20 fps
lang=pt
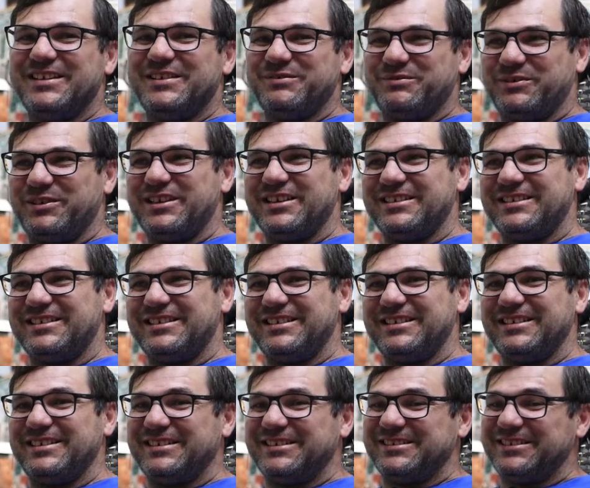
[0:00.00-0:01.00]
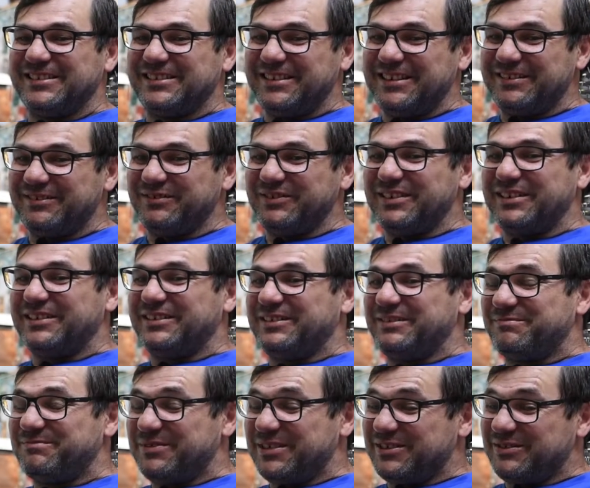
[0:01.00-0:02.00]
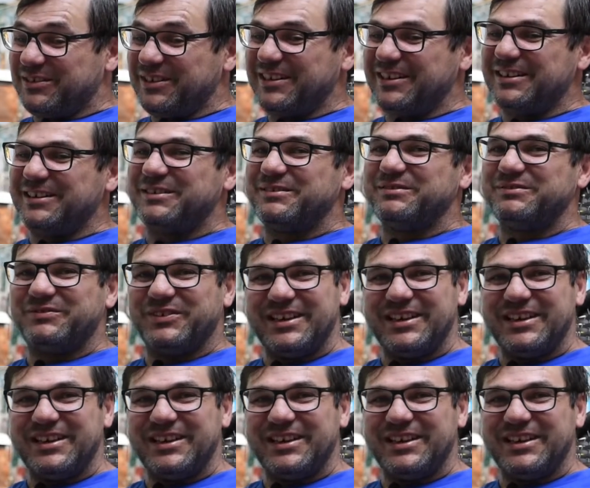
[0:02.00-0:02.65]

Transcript: foi assim, a gente teve, então, pessoal,